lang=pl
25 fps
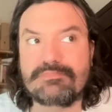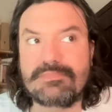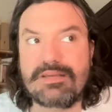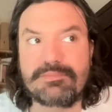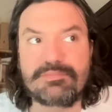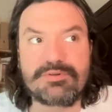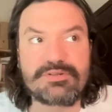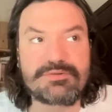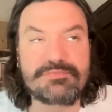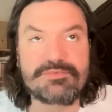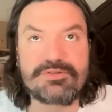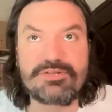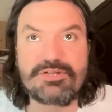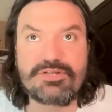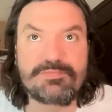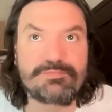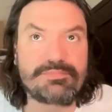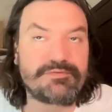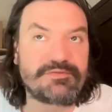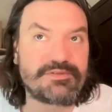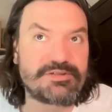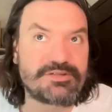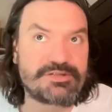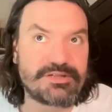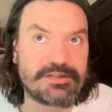jakbyśmy dziś
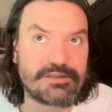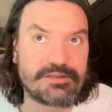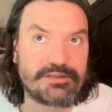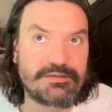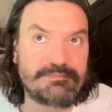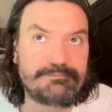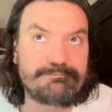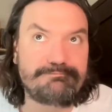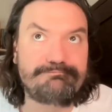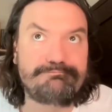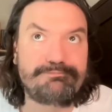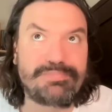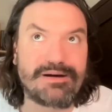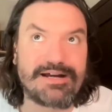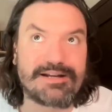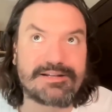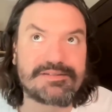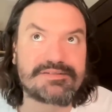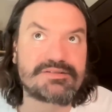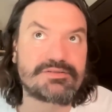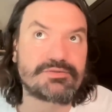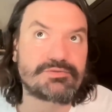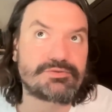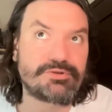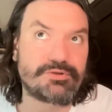powiedzieli,
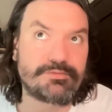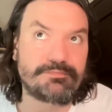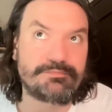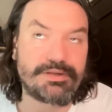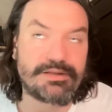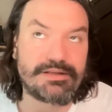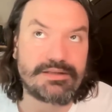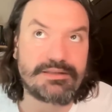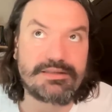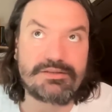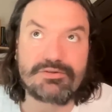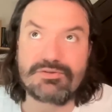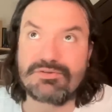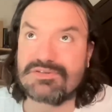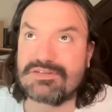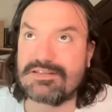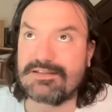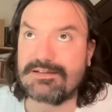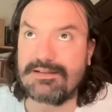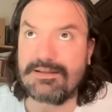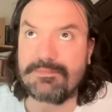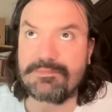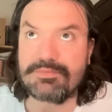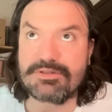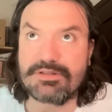bardzo dobre, jedno z
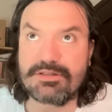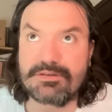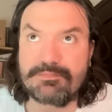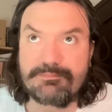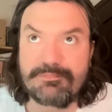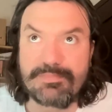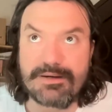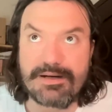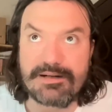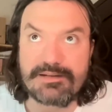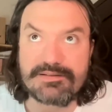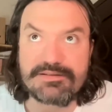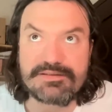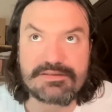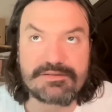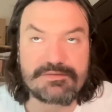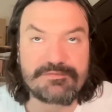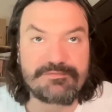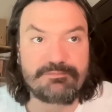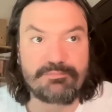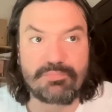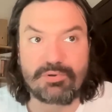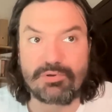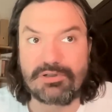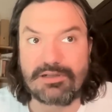najlepszych
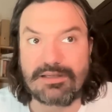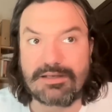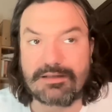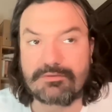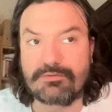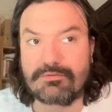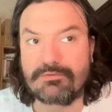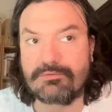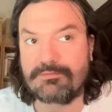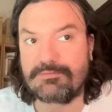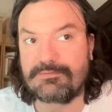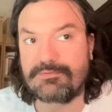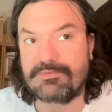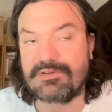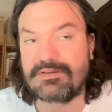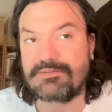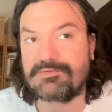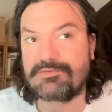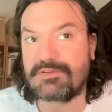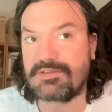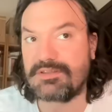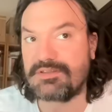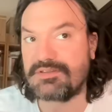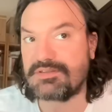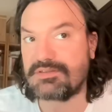państw Polaków
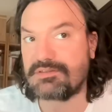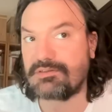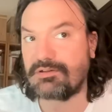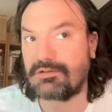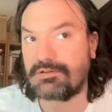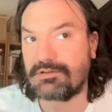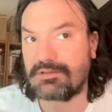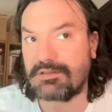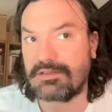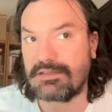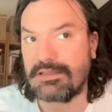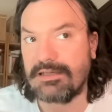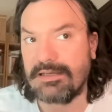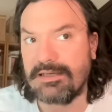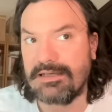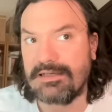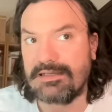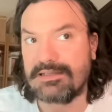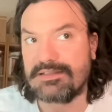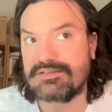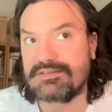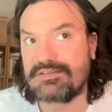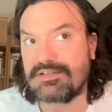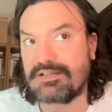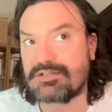w historii.
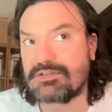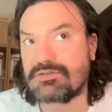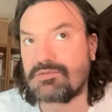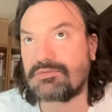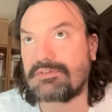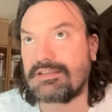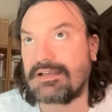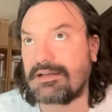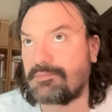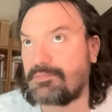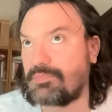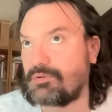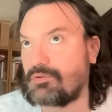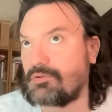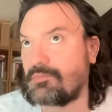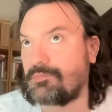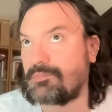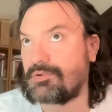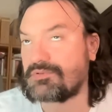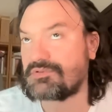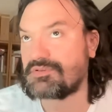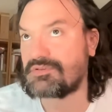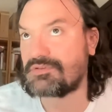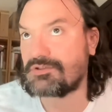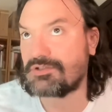Zresztą tak było
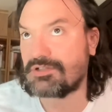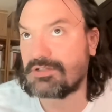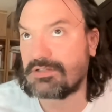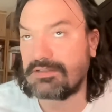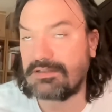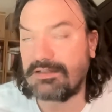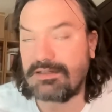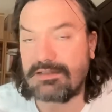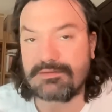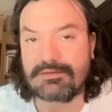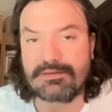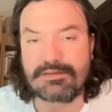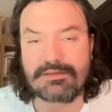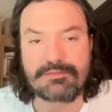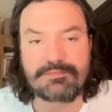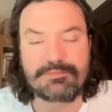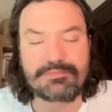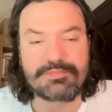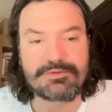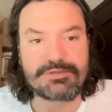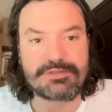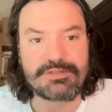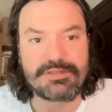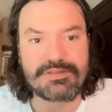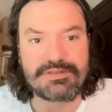postrzegane
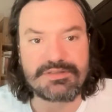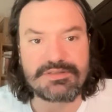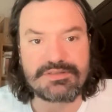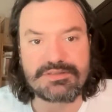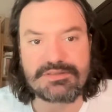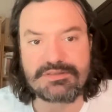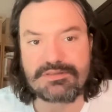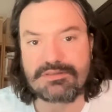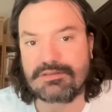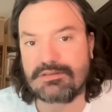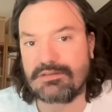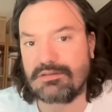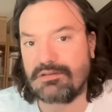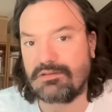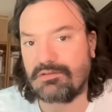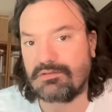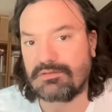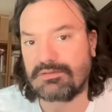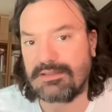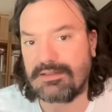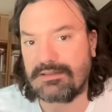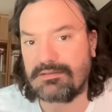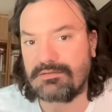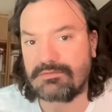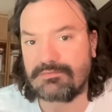przez e,
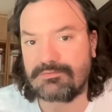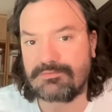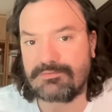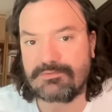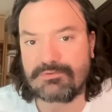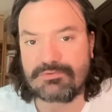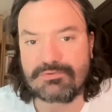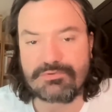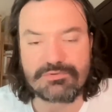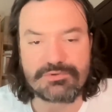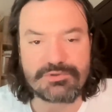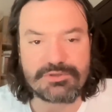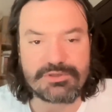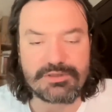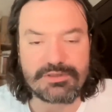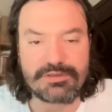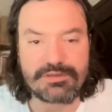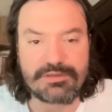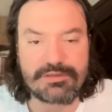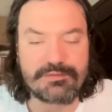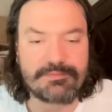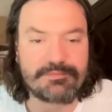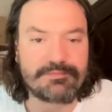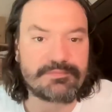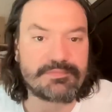rodaków,
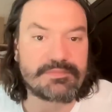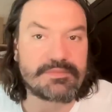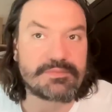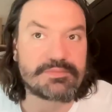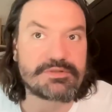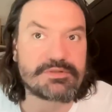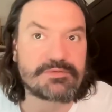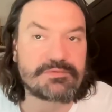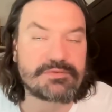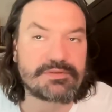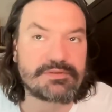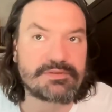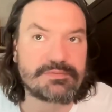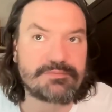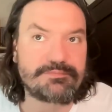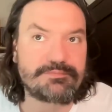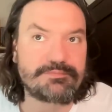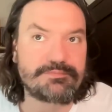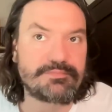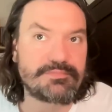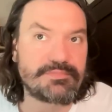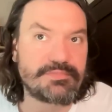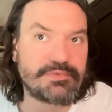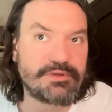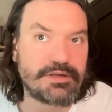którzy na przykład
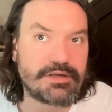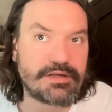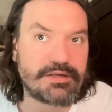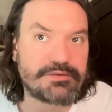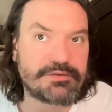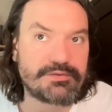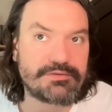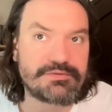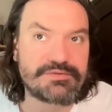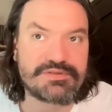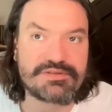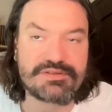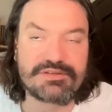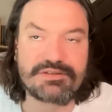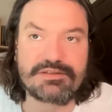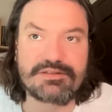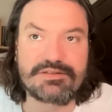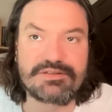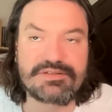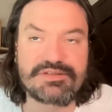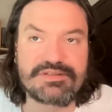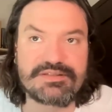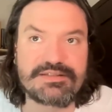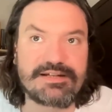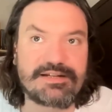jadąc
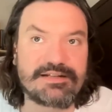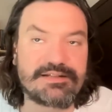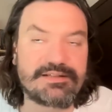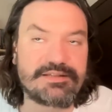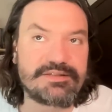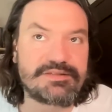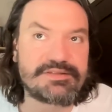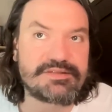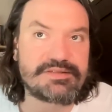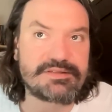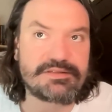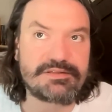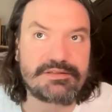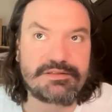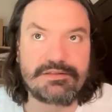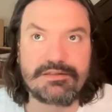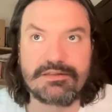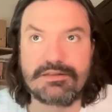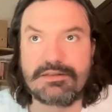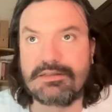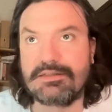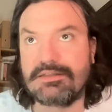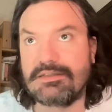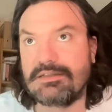z Galicji